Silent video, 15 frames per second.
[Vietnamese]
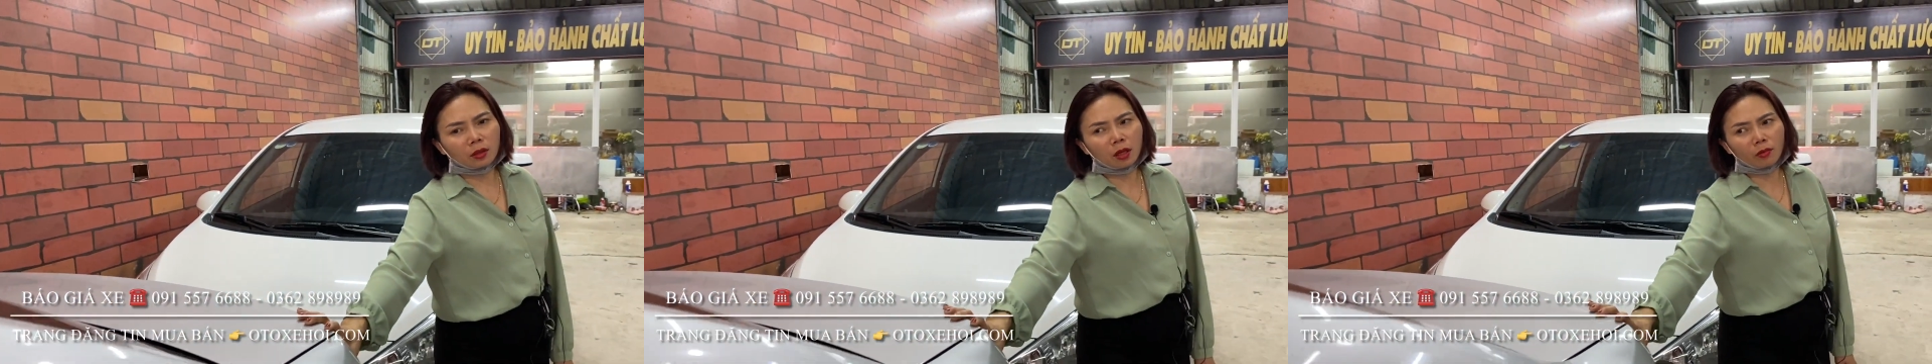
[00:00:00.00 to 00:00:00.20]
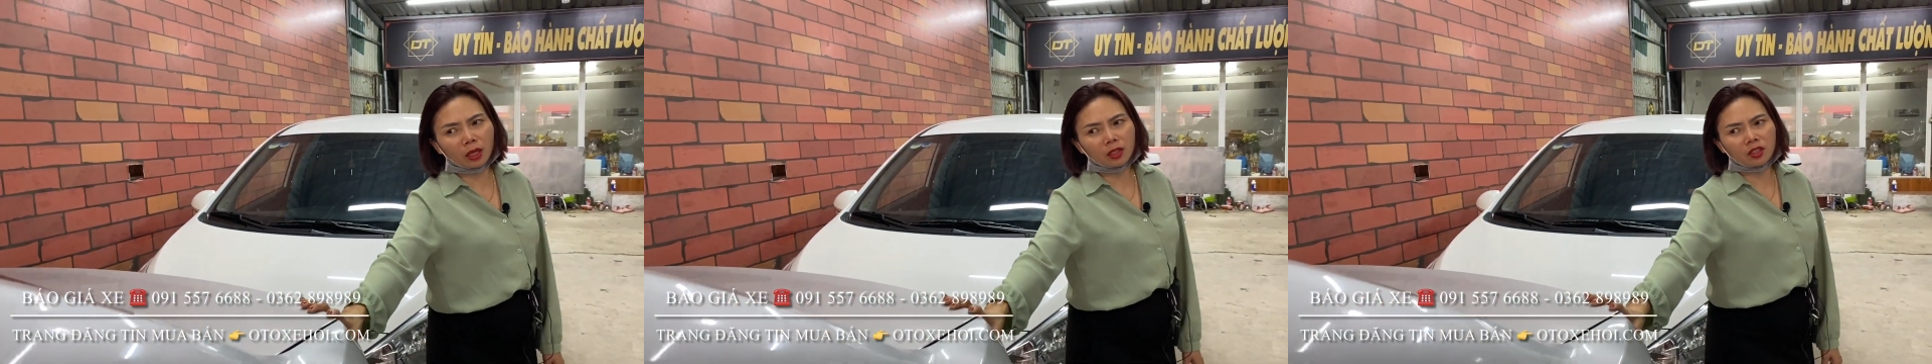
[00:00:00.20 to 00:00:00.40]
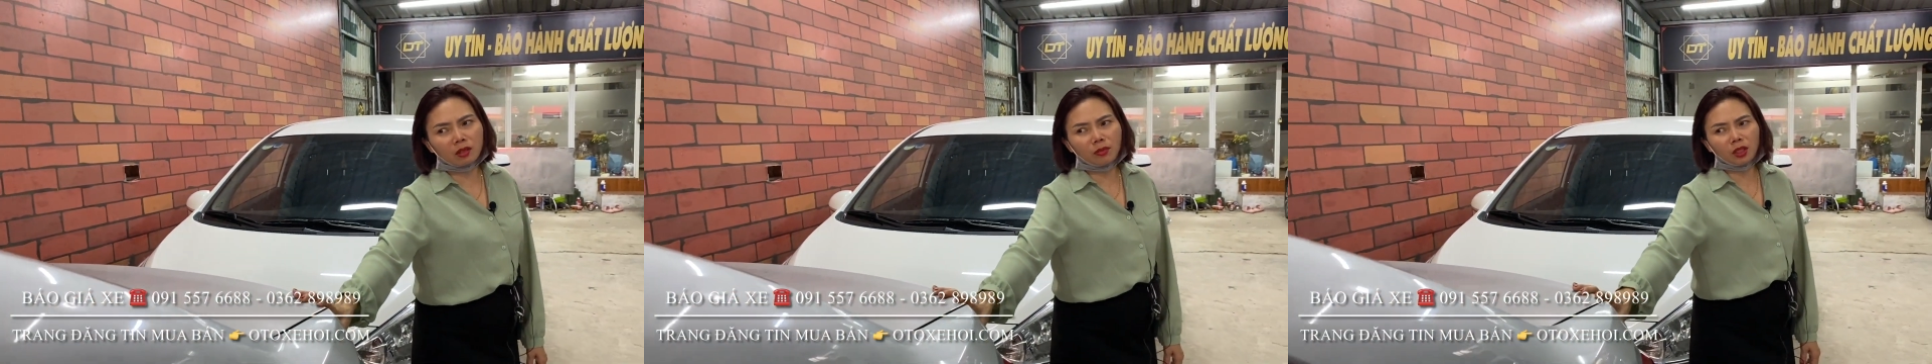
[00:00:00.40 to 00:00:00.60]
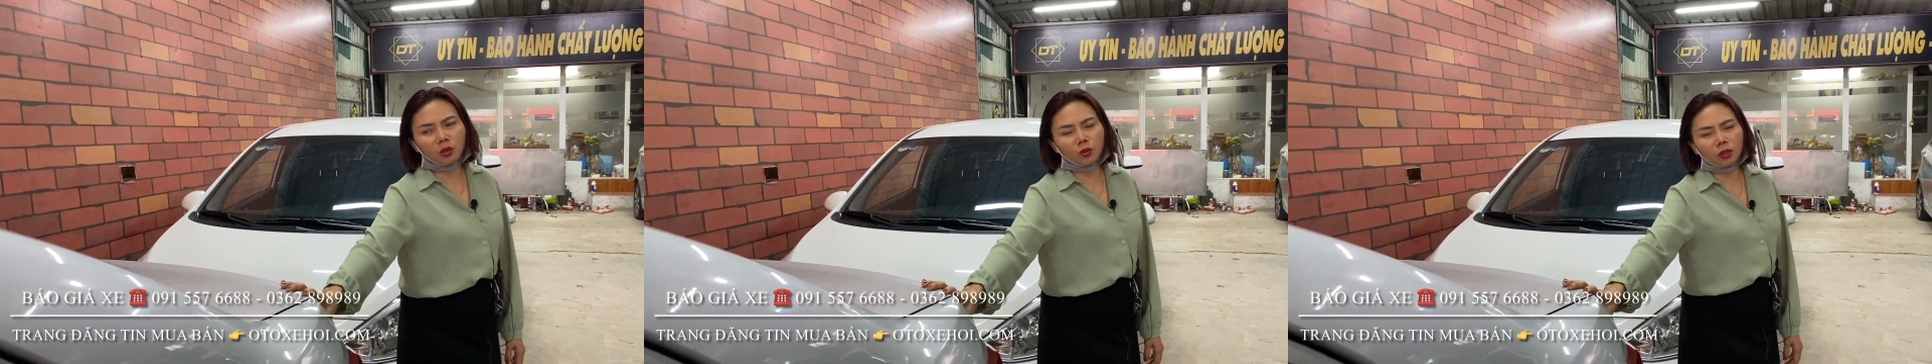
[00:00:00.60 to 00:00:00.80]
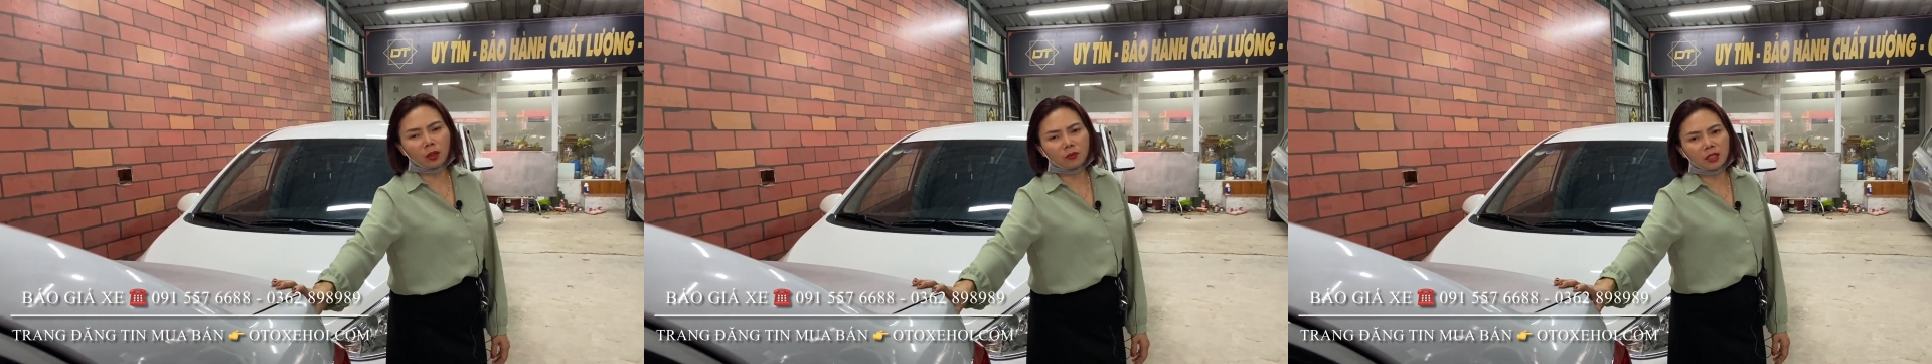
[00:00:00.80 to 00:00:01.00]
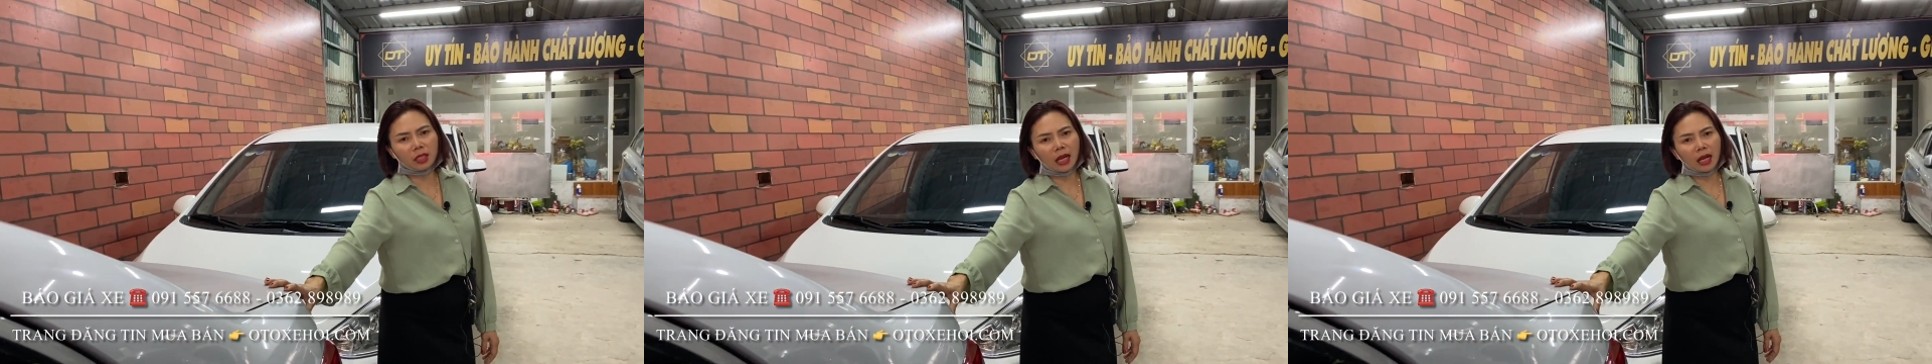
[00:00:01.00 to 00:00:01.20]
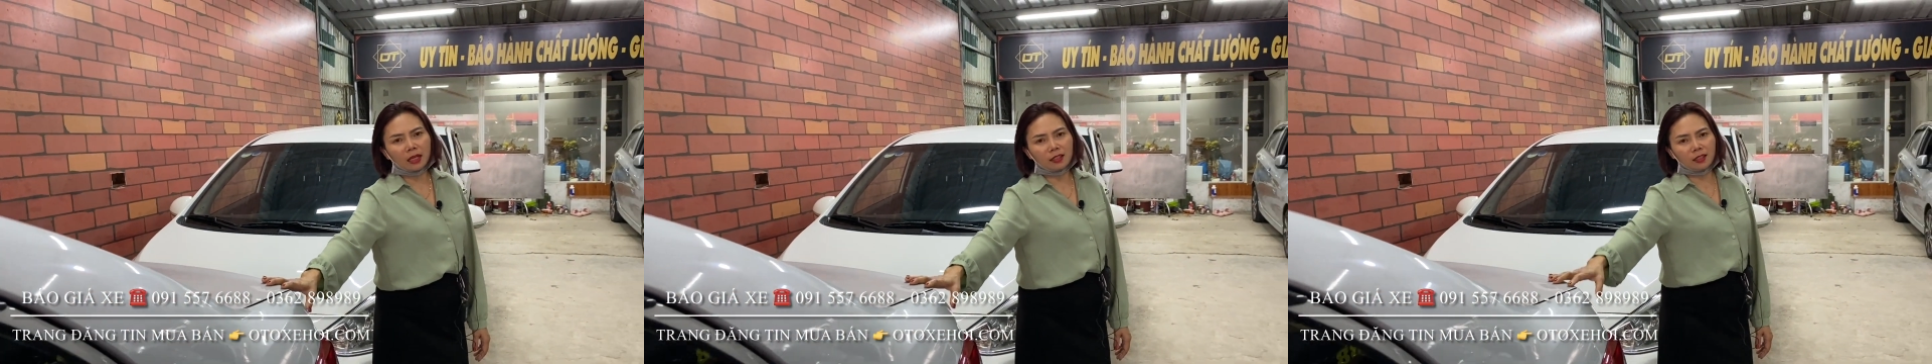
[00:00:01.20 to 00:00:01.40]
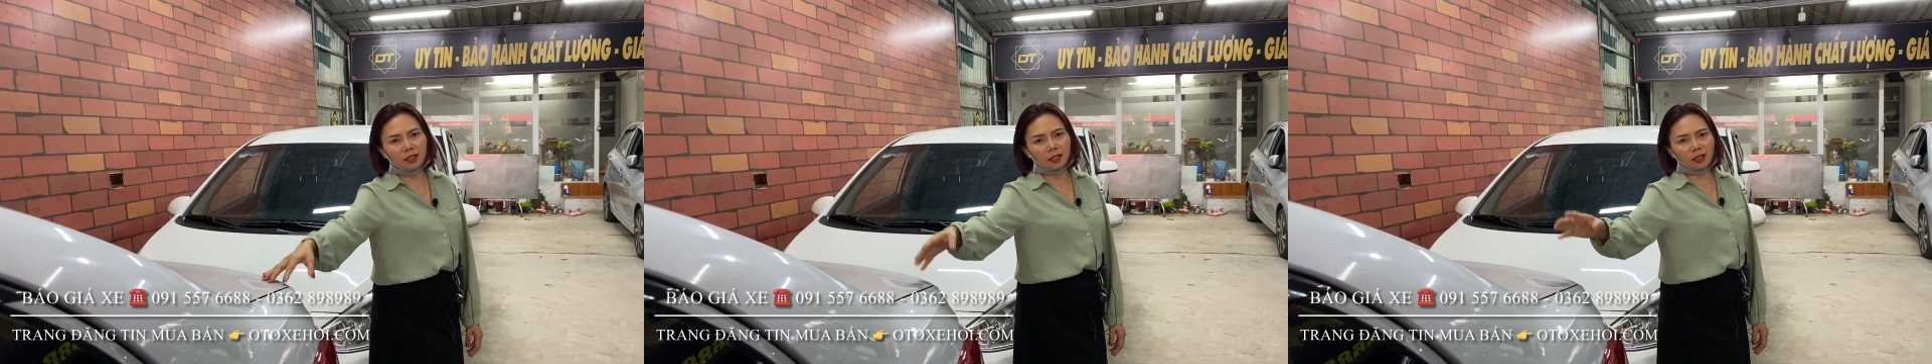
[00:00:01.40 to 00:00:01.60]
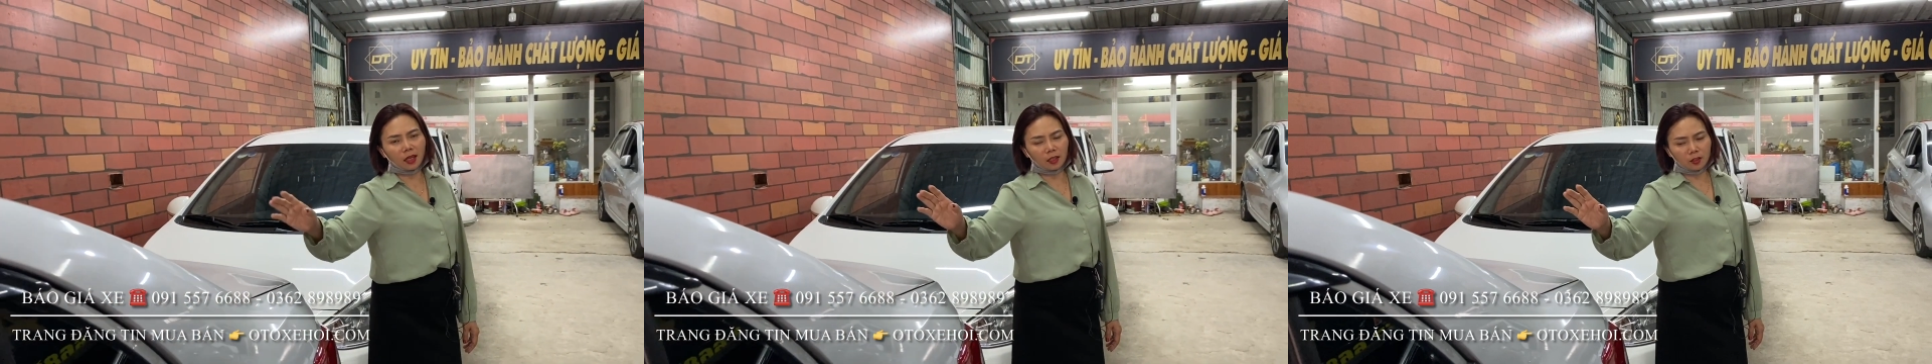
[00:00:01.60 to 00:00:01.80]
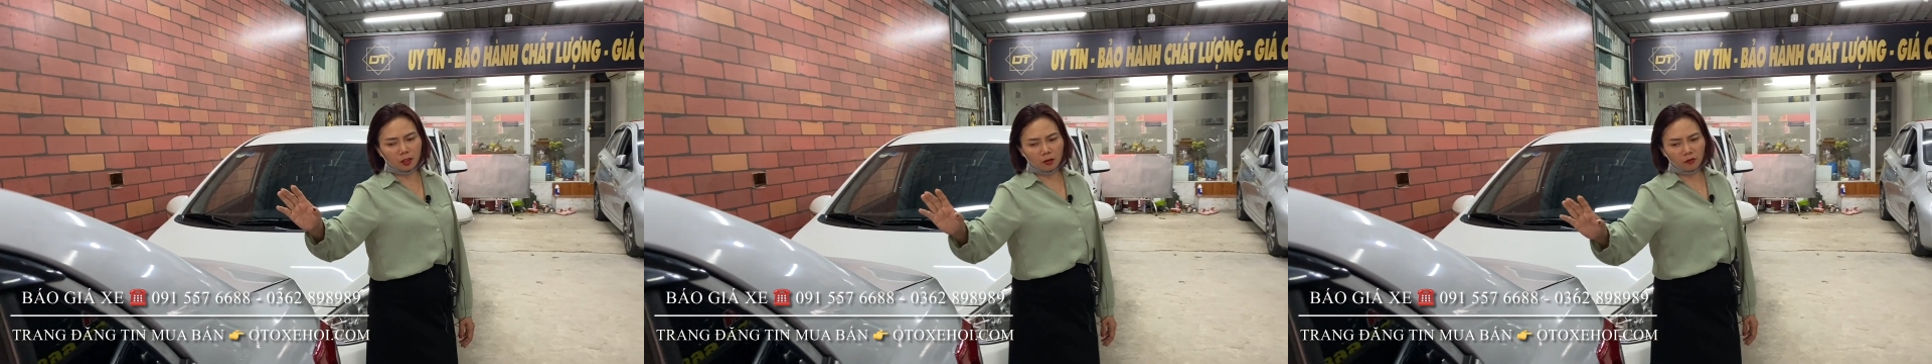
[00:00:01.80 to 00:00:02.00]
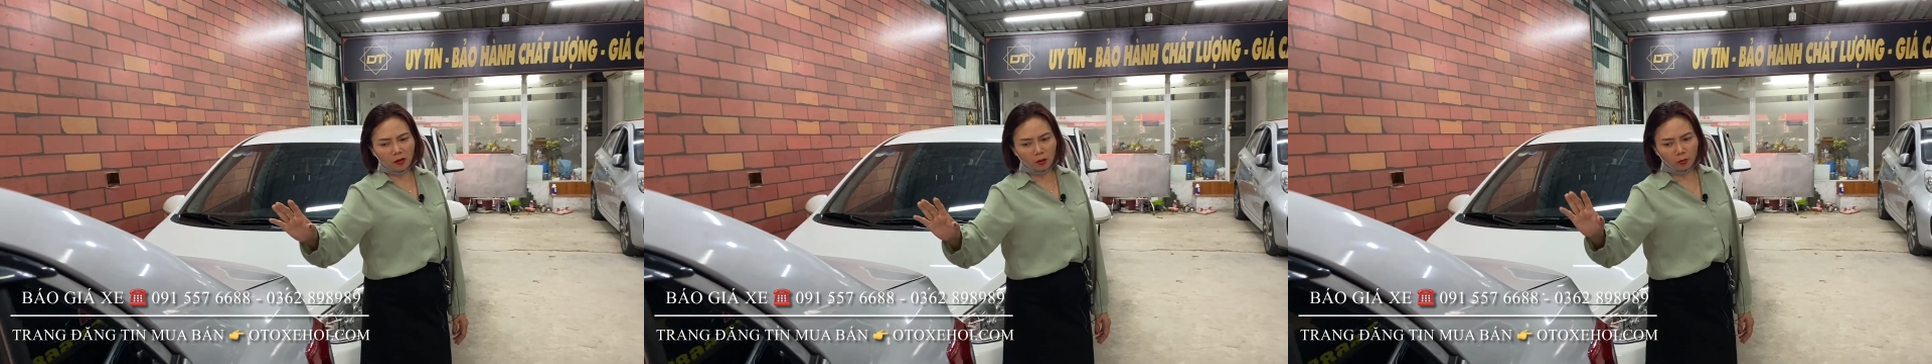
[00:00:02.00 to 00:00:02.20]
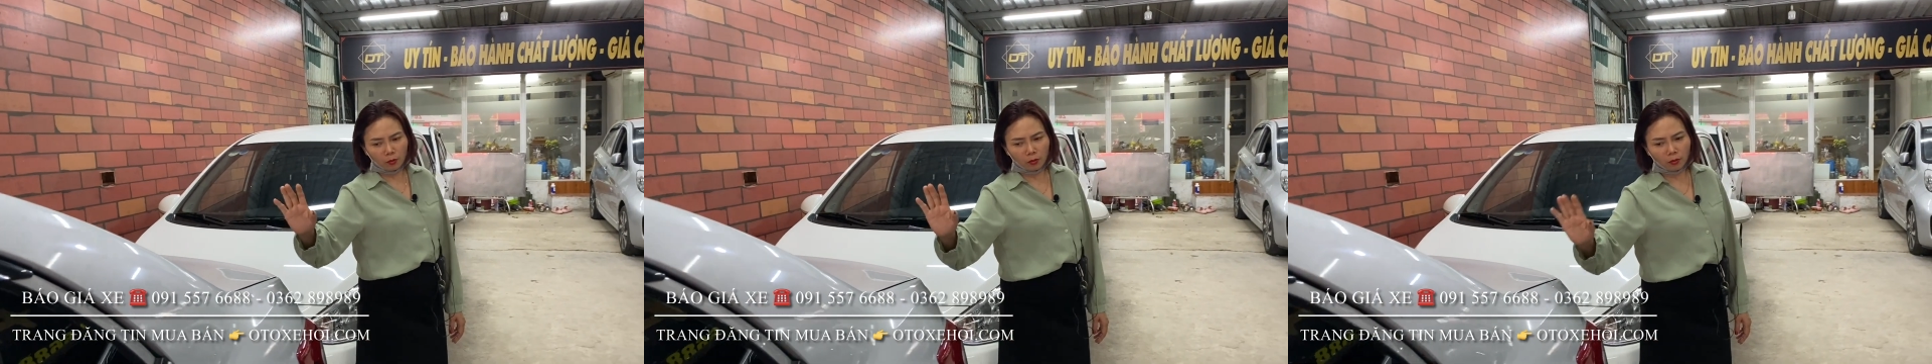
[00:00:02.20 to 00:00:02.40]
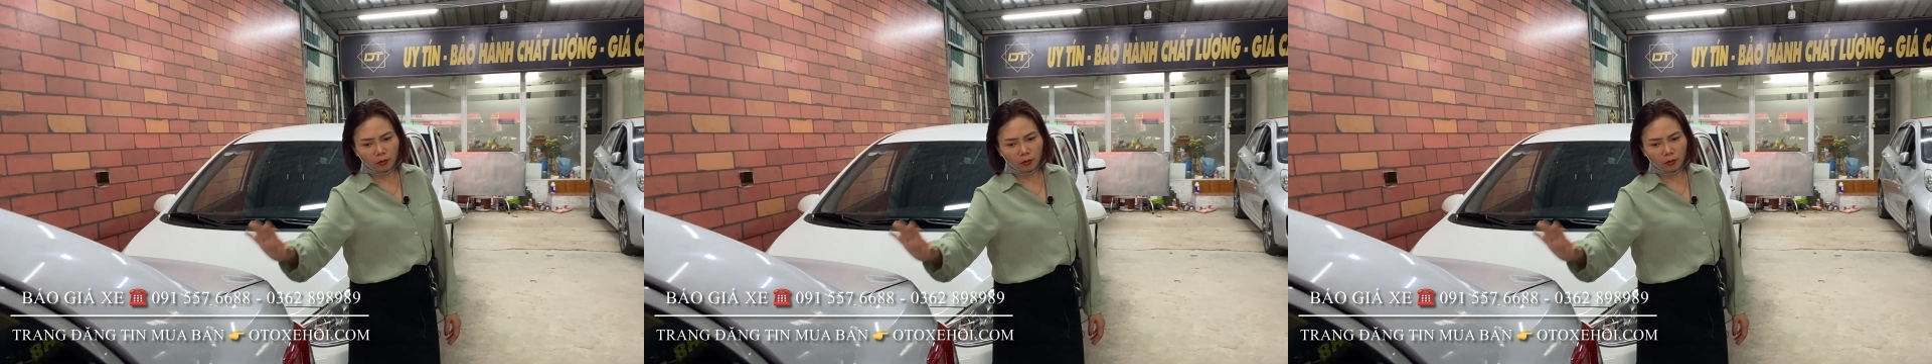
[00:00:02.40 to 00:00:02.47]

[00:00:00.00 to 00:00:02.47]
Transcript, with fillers: không cần chứng minh thu nhập gì cả, chỉ cần trong vòng